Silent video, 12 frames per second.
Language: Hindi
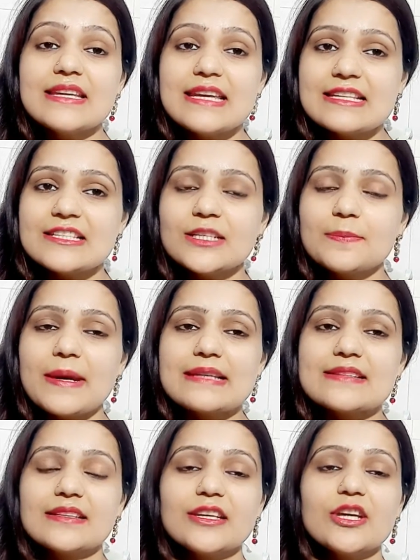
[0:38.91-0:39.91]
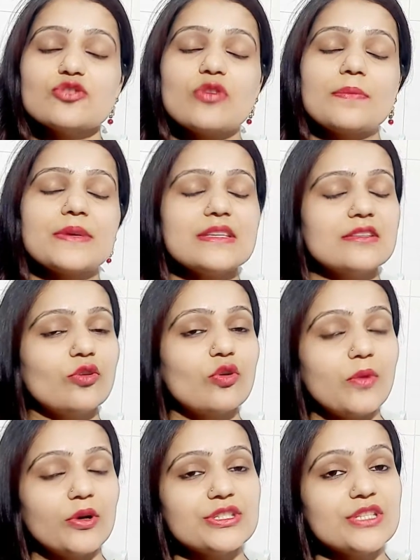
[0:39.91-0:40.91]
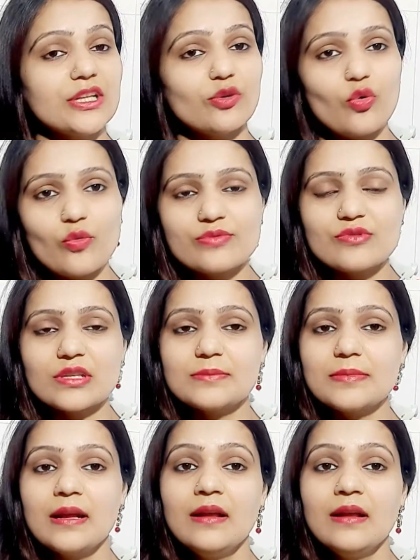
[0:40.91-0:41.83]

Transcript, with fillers: एसिड पाए जाते हैं जो आपकी स्किन को बहुत ही ज़्यादा खूबसूरत